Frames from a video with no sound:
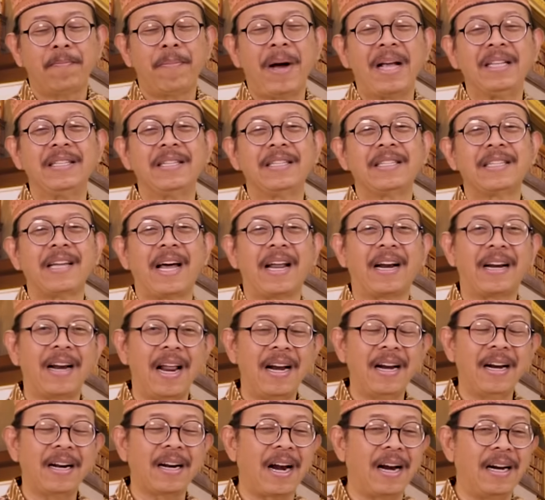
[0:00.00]

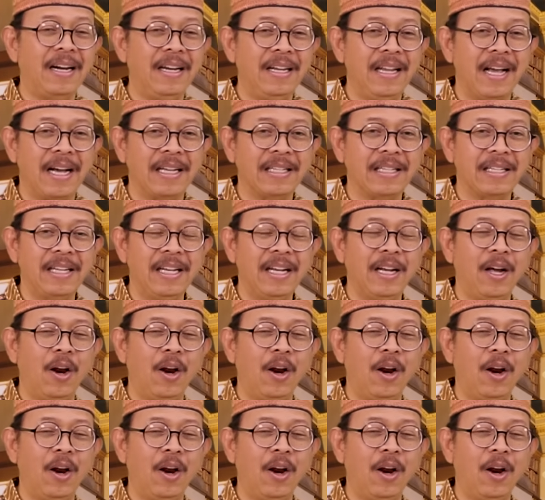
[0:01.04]
pancaran radiasi